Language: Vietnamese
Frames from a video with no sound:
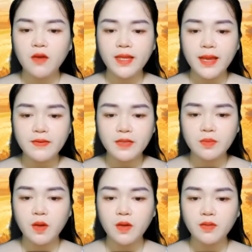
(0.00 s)
Dường như
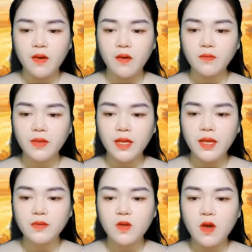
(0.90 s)
Nhạc Đình sẽ không
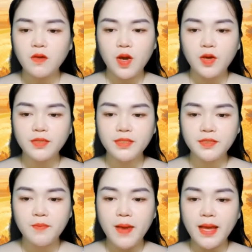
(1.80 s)
bỏ cuộc,
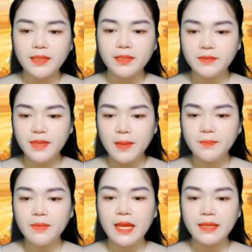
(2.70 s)
cho đến khi nào nghe
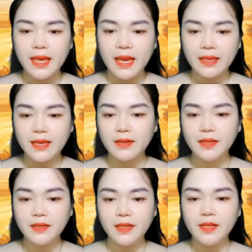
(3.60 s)
được câu trả lời thì
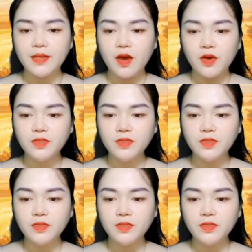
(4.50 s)
mới thôi.